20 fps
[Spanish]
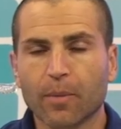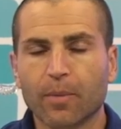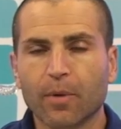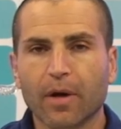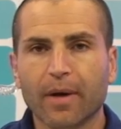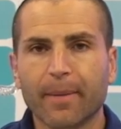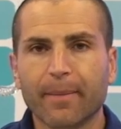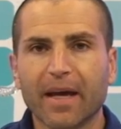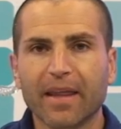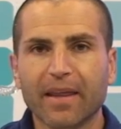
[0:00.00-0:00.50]

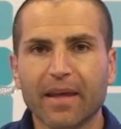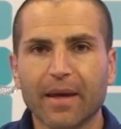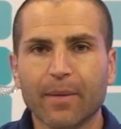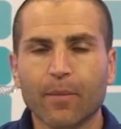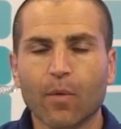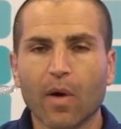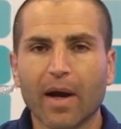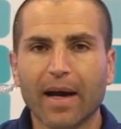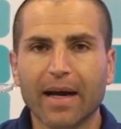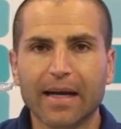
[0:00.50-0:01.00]
programa de
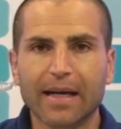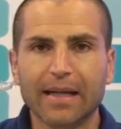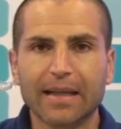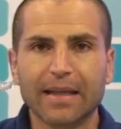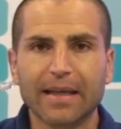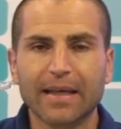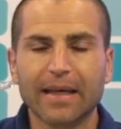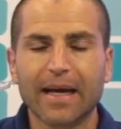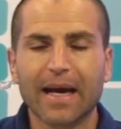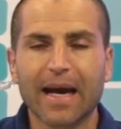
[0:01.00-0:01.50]
Mogan al
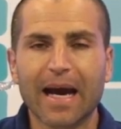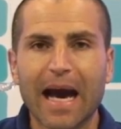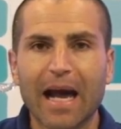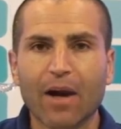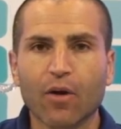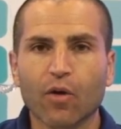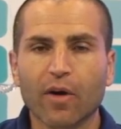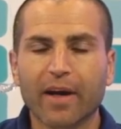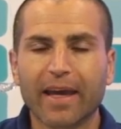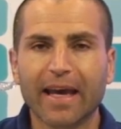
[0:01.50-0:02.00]
Día,
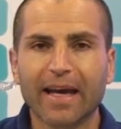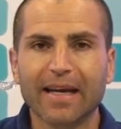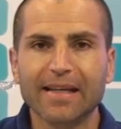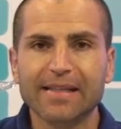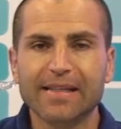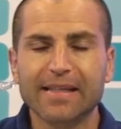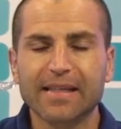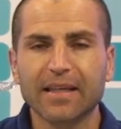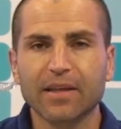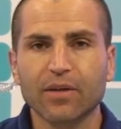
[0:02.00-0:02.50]
a los que
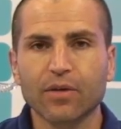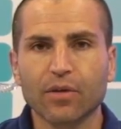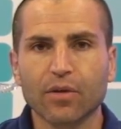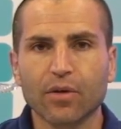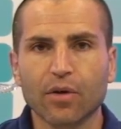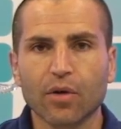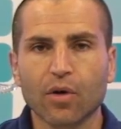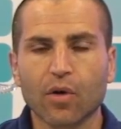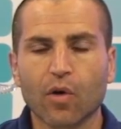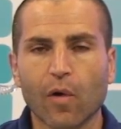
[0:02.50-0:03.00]
han
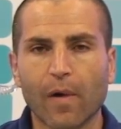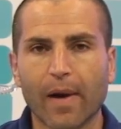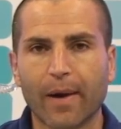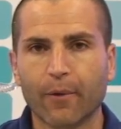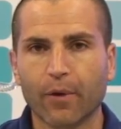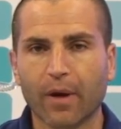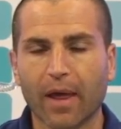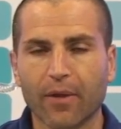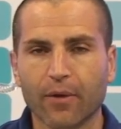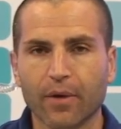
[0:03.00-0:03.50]
sido
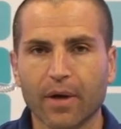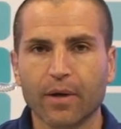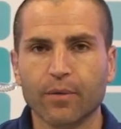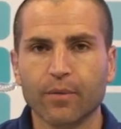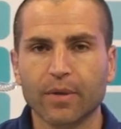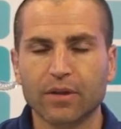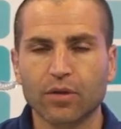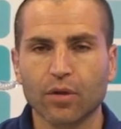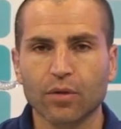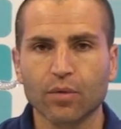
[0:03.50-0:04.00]
colaboradores
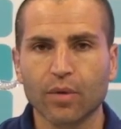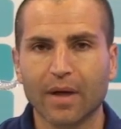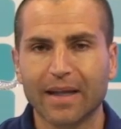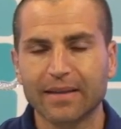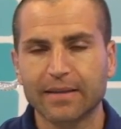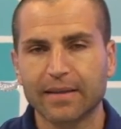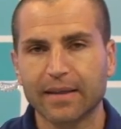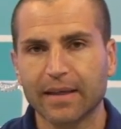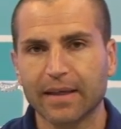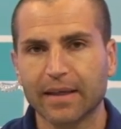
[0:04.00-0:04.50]
nuestros
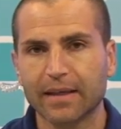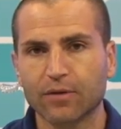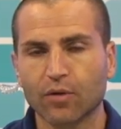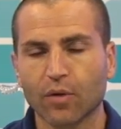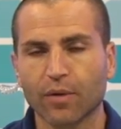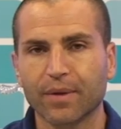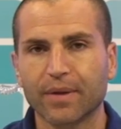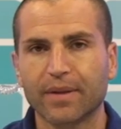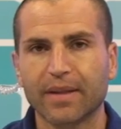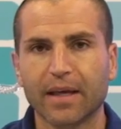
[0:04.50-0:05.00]
durante
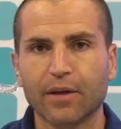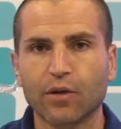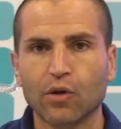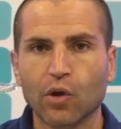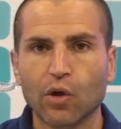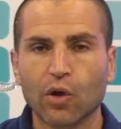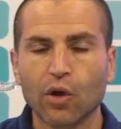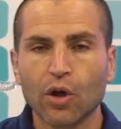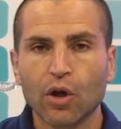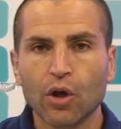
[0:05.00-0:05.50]
todo este
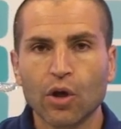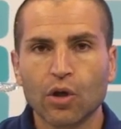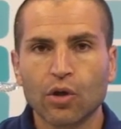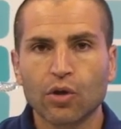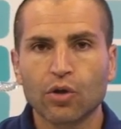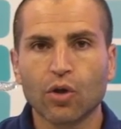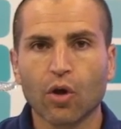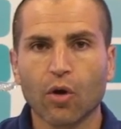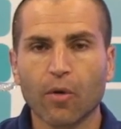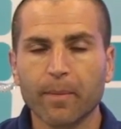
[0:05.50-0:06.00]
año
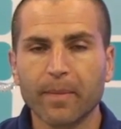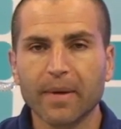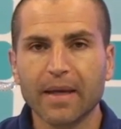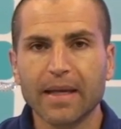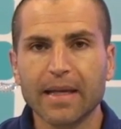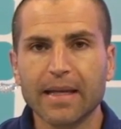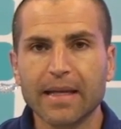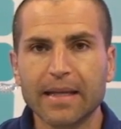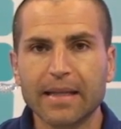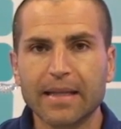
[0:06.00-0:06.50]

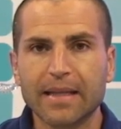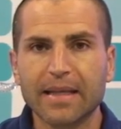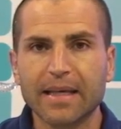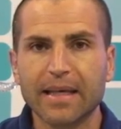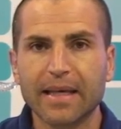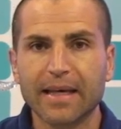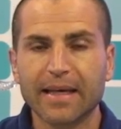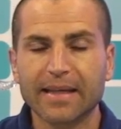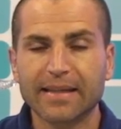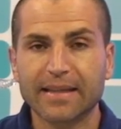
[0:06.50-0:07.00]

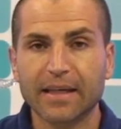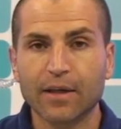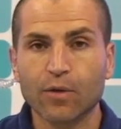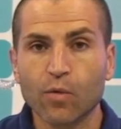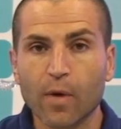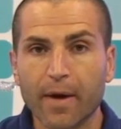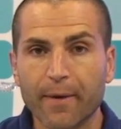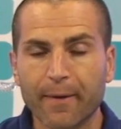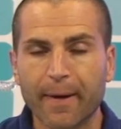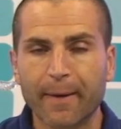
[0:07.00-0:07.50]

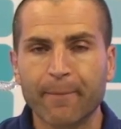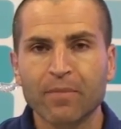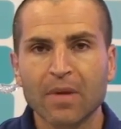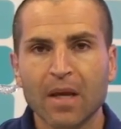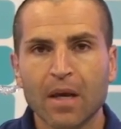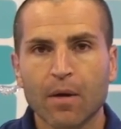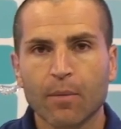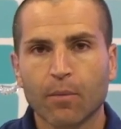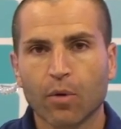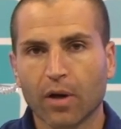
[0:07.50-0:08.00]
2019,
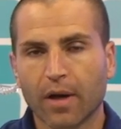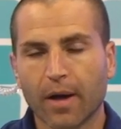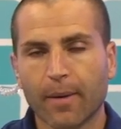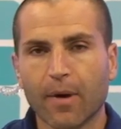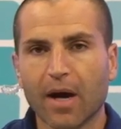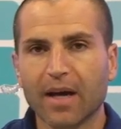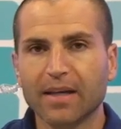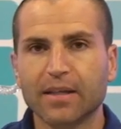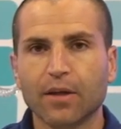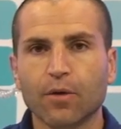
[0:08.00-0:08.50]
porque
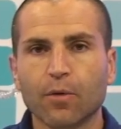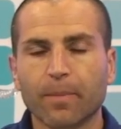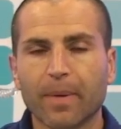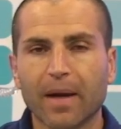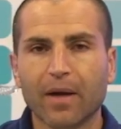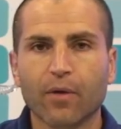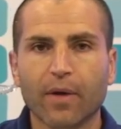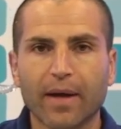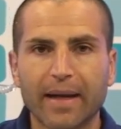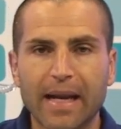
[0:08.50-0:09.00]
vamos a hacer un
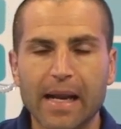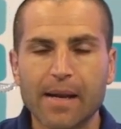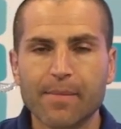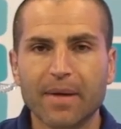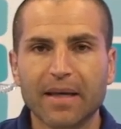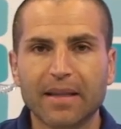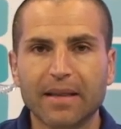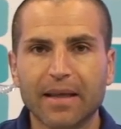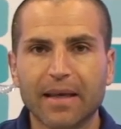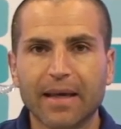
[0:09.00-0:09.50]
parón en el
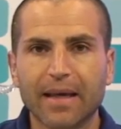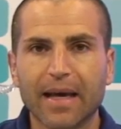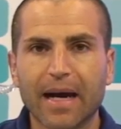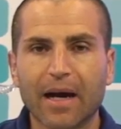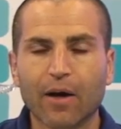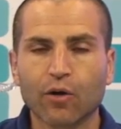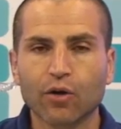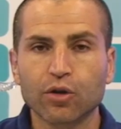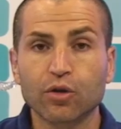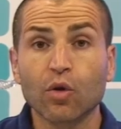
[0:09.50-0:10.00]
mes de
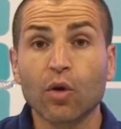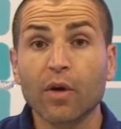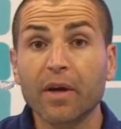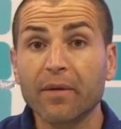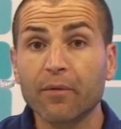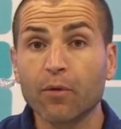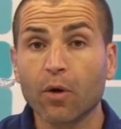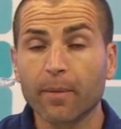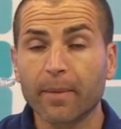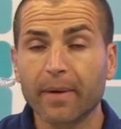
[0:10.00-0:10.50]
agosto
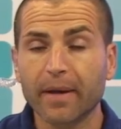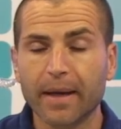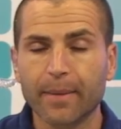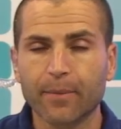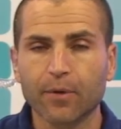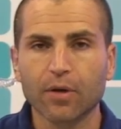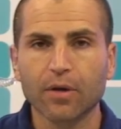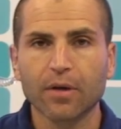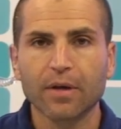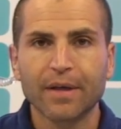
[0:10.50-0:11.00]
y
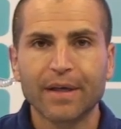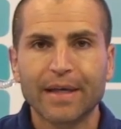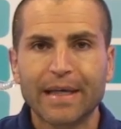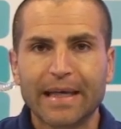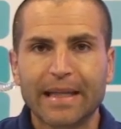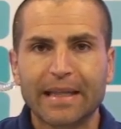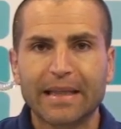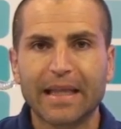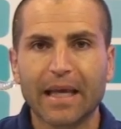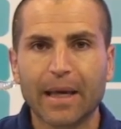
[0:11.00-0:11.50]
volveremos
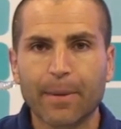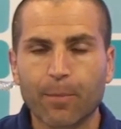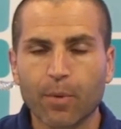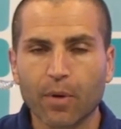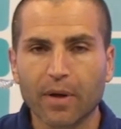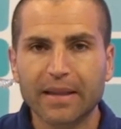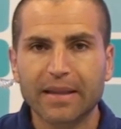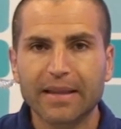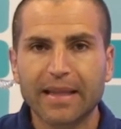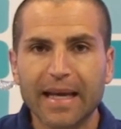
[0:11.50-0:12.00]

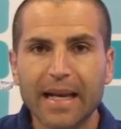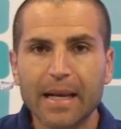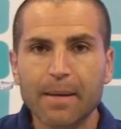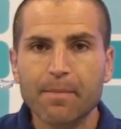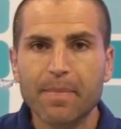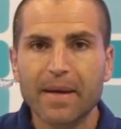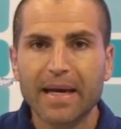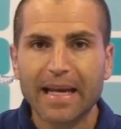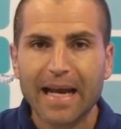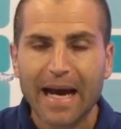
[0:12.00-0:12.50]
después del
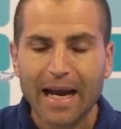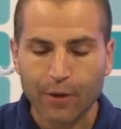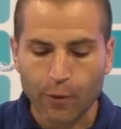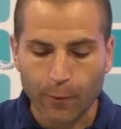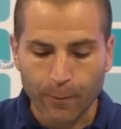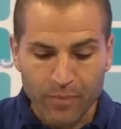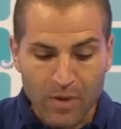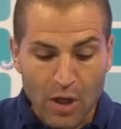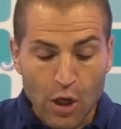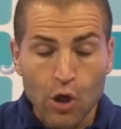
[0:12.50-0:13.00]

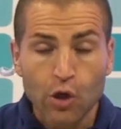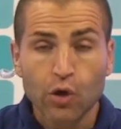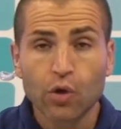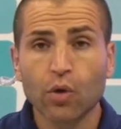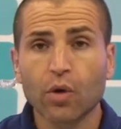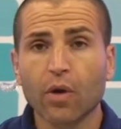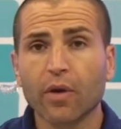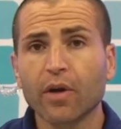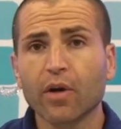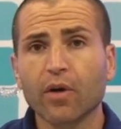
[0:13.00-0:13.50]
verano. Y
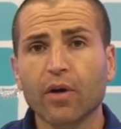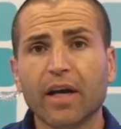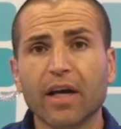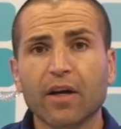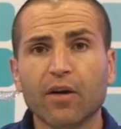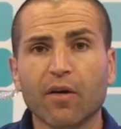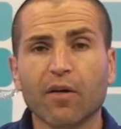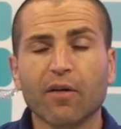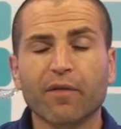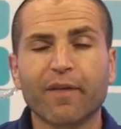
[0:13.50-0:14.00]
uno de los
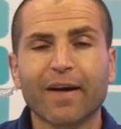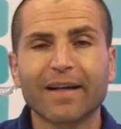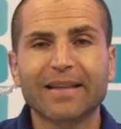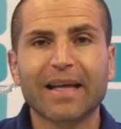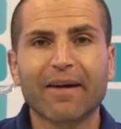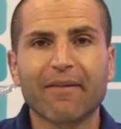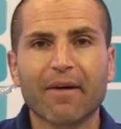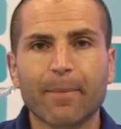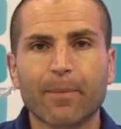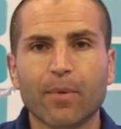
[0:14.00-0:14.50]
que nos
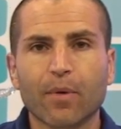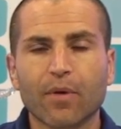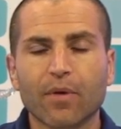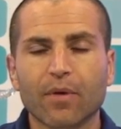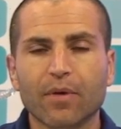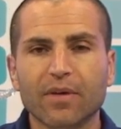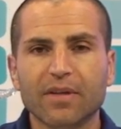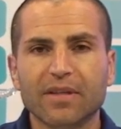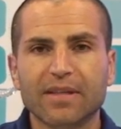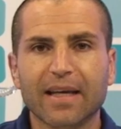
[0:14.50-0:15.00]
faltaba
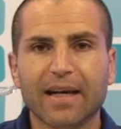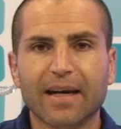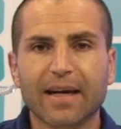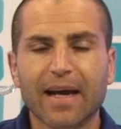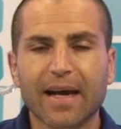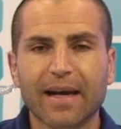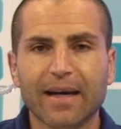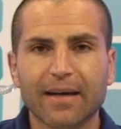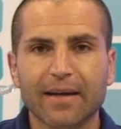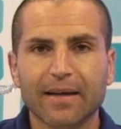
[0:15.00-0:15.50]
por
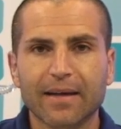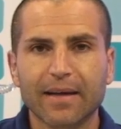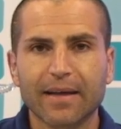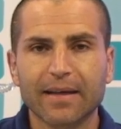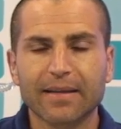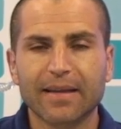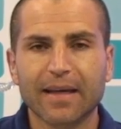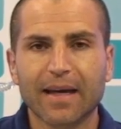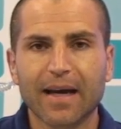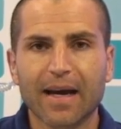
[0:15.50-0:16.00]
cerrar
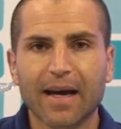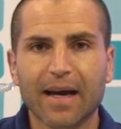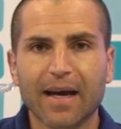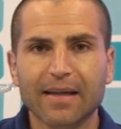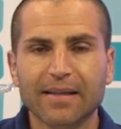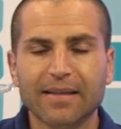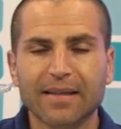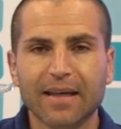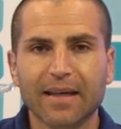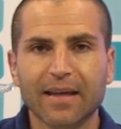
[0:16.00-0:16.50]

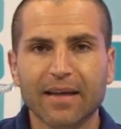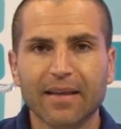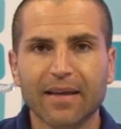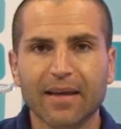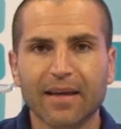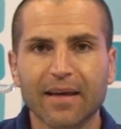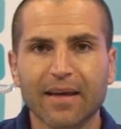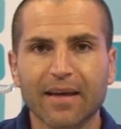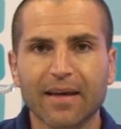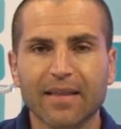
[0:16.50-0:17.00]
esta serie
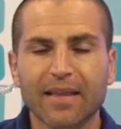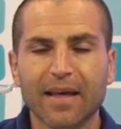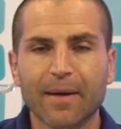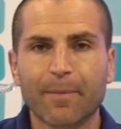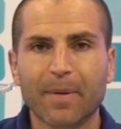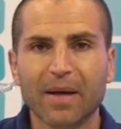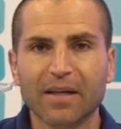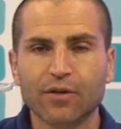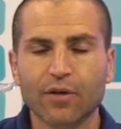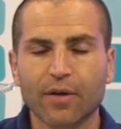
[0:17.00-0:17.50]
de
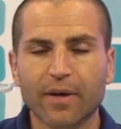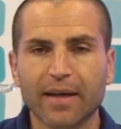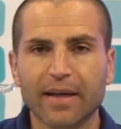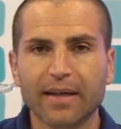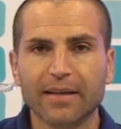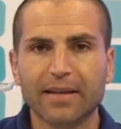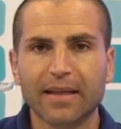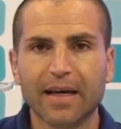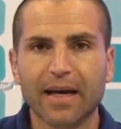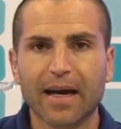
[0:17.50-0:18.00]
espacios en
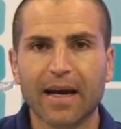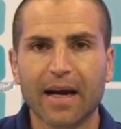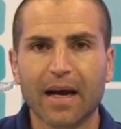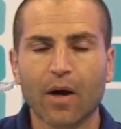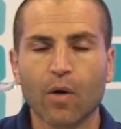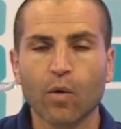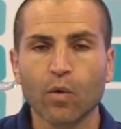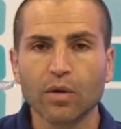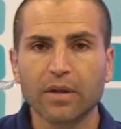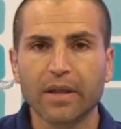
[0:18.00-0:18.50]

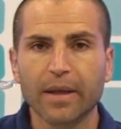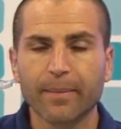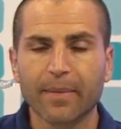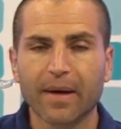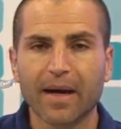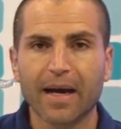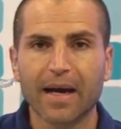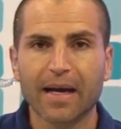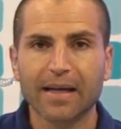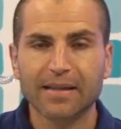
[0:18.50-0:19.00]
estas
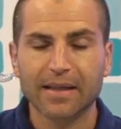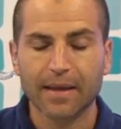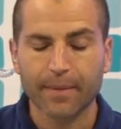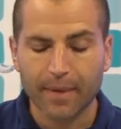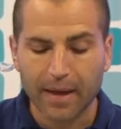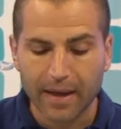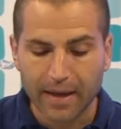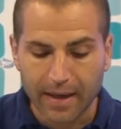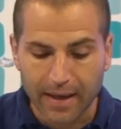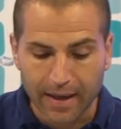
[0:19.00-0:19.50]
últimas
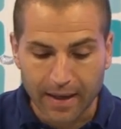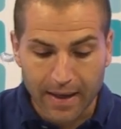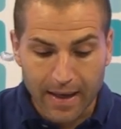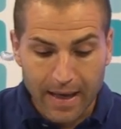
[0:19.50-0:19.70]
semanas